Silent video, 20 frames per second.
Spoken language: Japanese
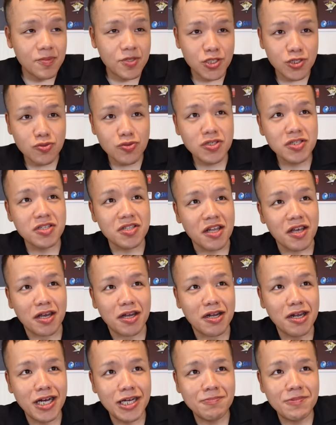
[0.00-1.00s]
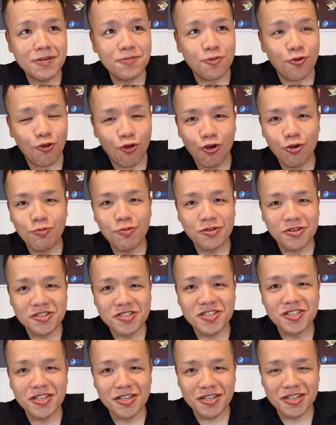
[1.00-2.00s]
正直ねラーメンも大盛り
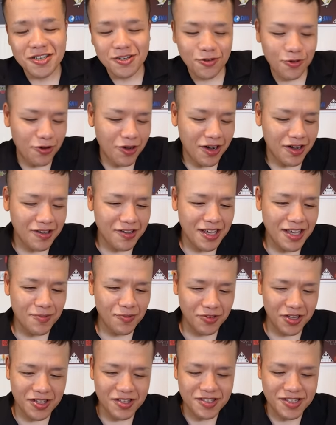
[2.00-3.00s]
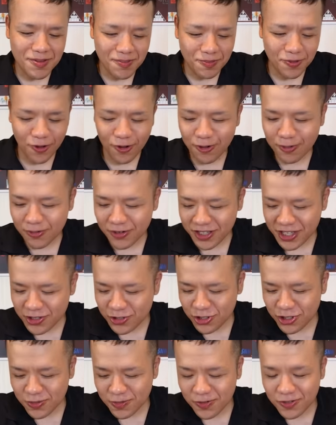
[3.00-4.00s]
にしたりご飯系もね全部大盛り
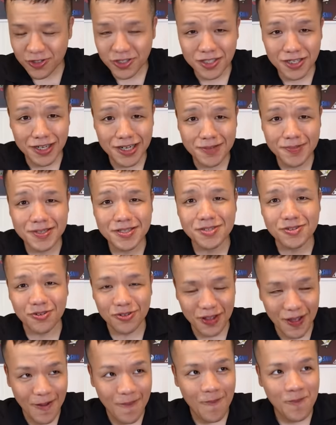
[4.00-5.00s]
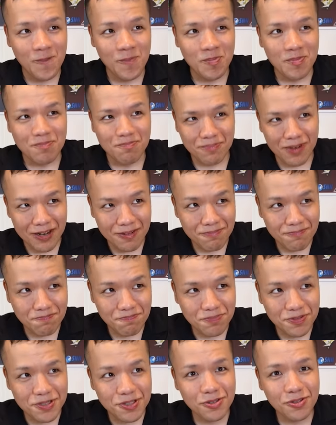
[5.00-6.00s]
で注文してありますので満
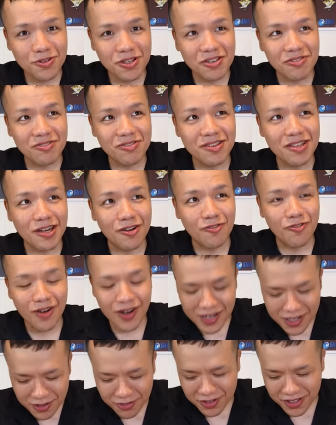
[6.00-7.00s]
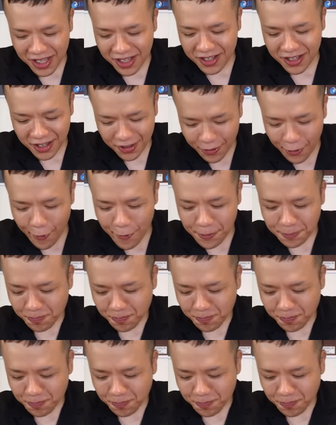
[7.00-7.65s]
腹度で言ったら割と来てんだけど